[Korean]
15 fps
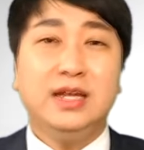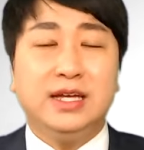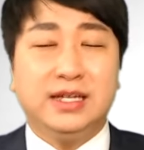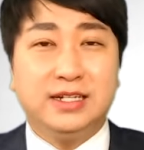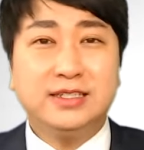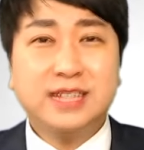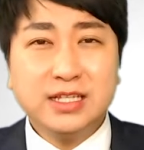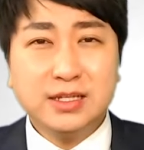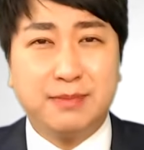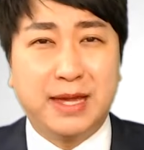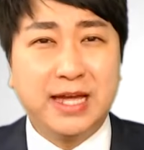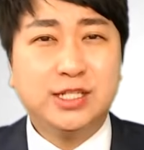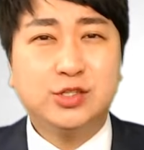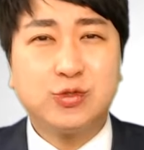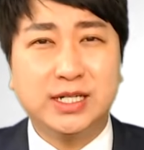일단은
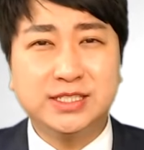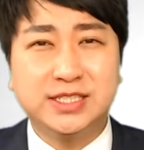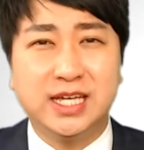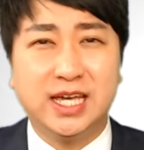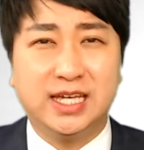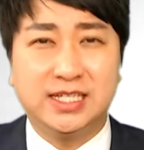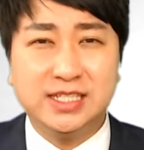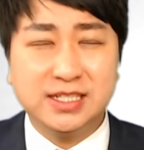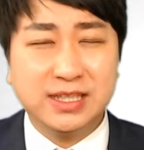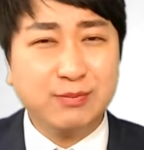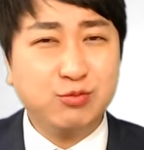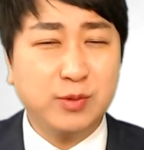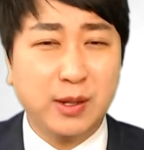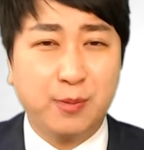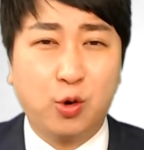멜초화제 이
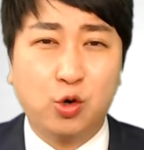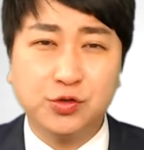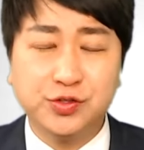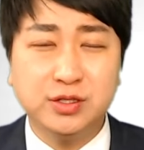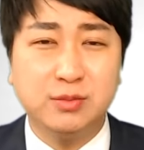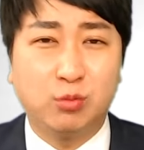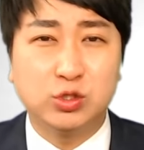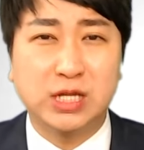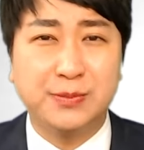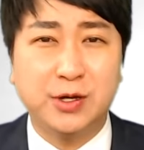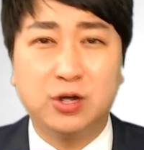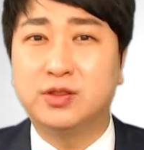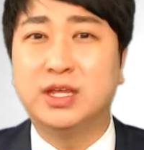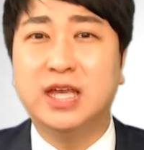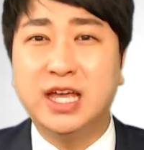상품의 포커스는
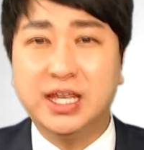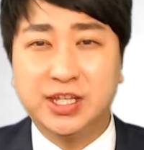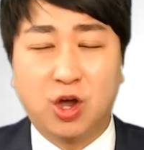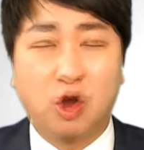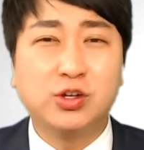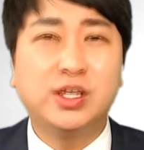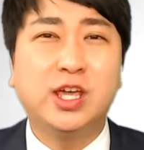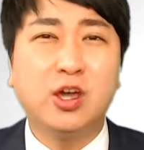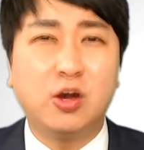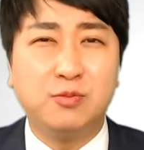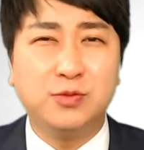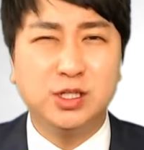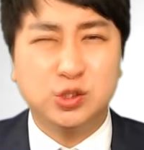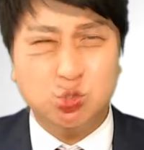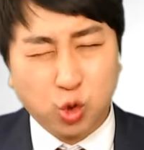뭐냐면 연기
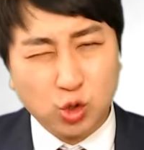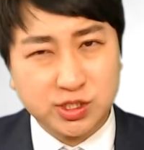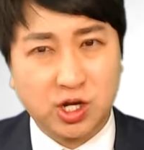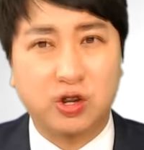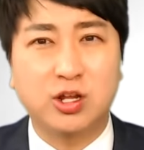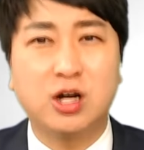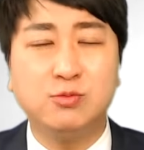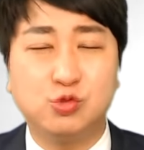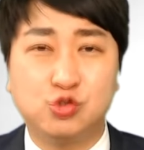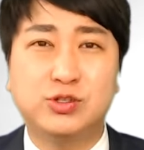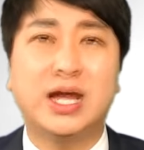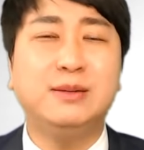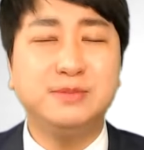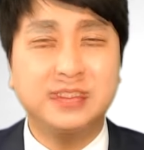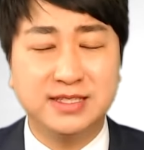없는 초저렴
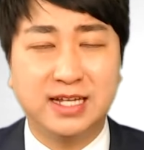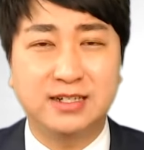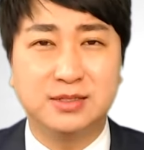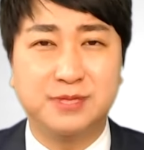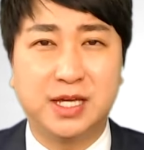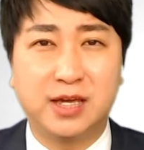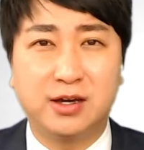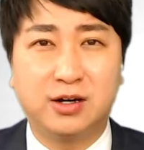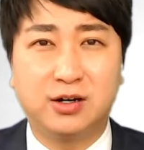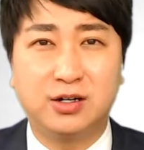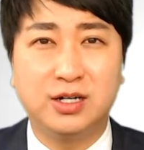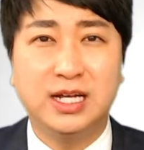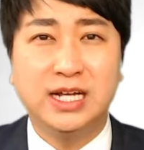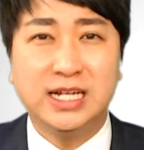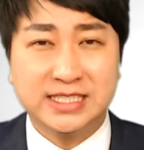유사암 진단금이에요.
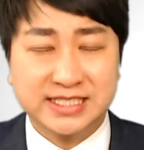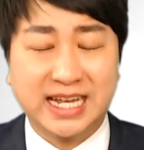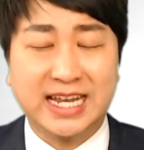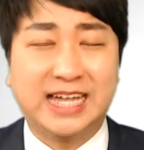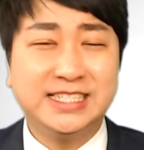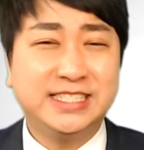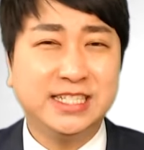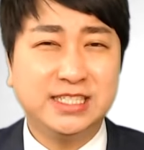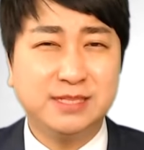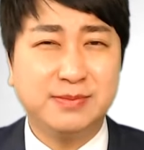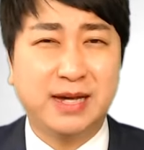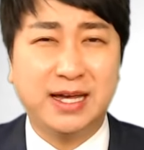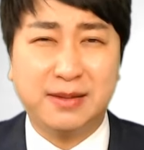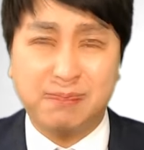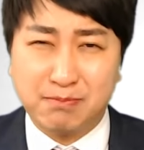잘
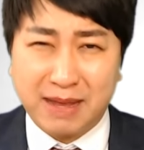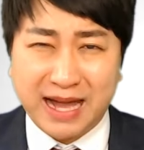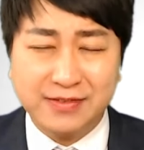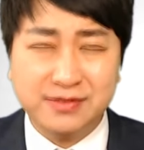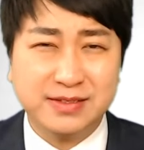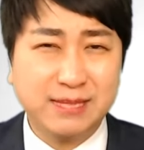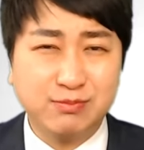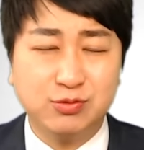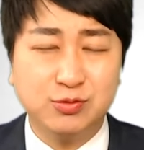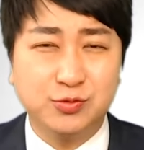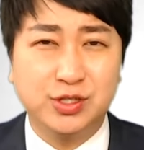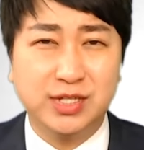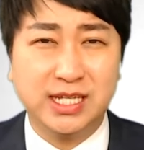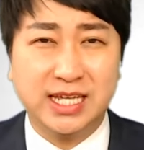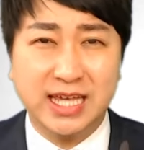아시겠지만 많은
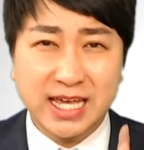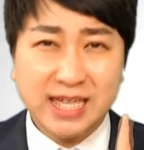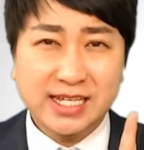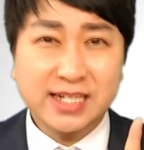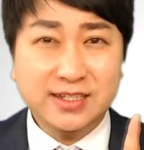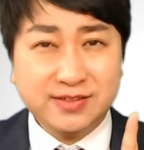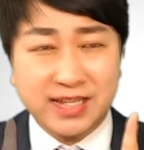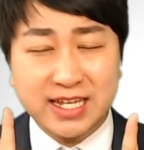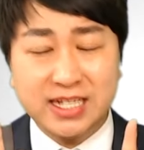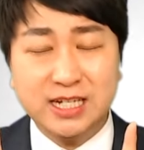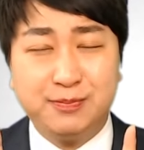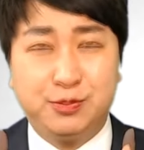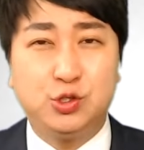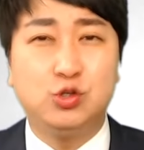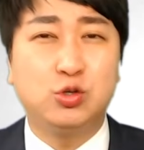상품들이 1대1
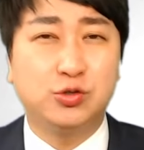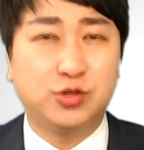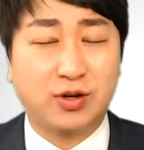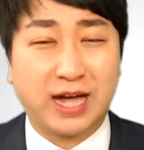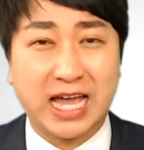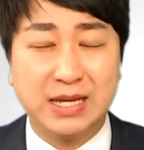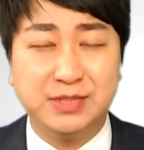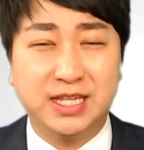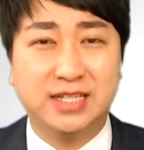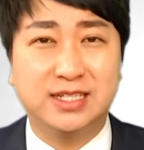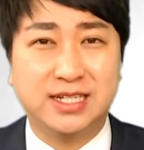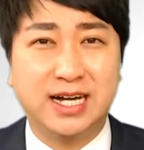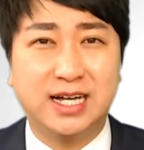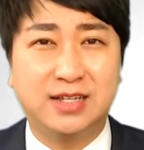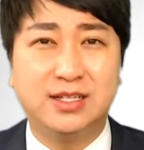비율로서 가입이
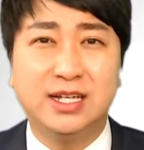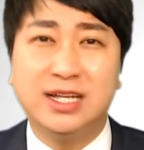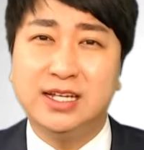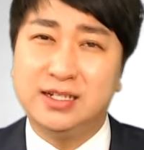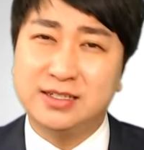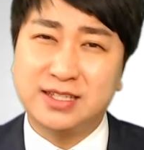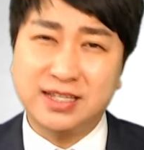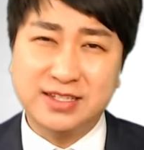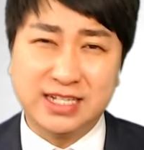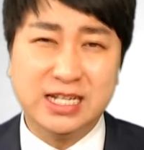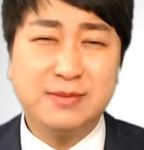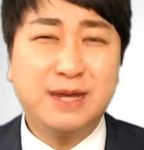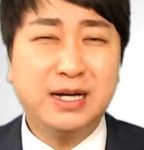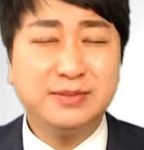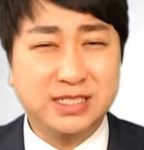되니까 일단은
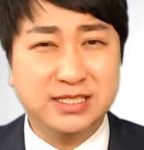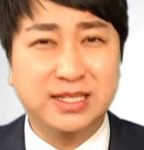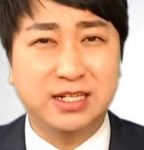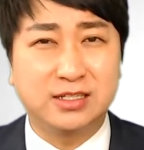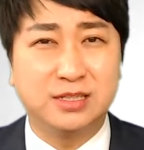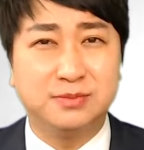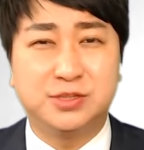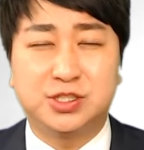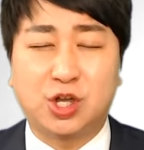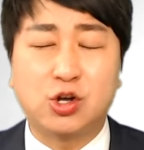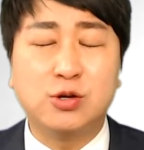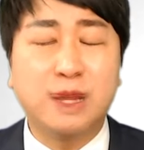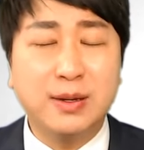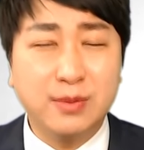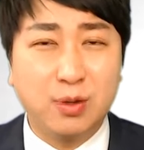일반 진단금
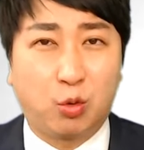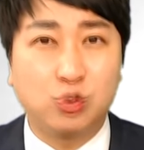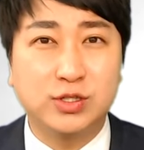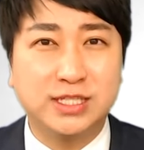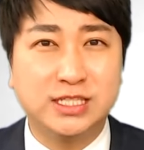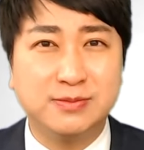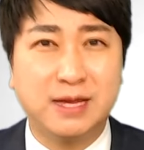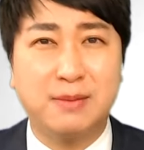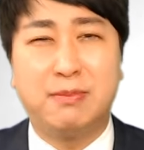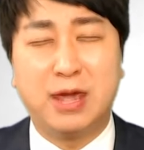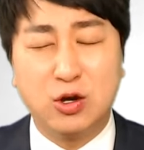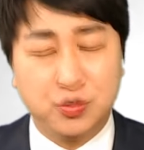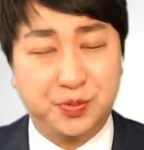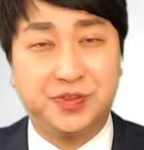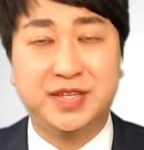저렴하면 모르겠지만 매우
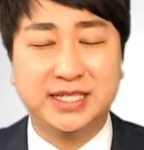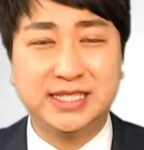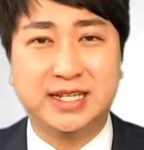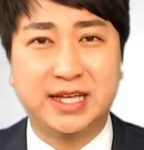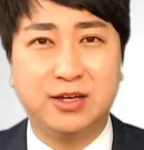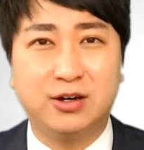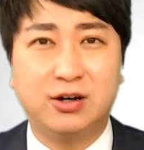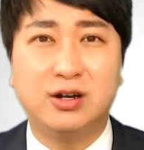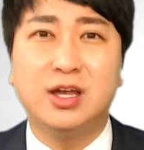비싸잖아요.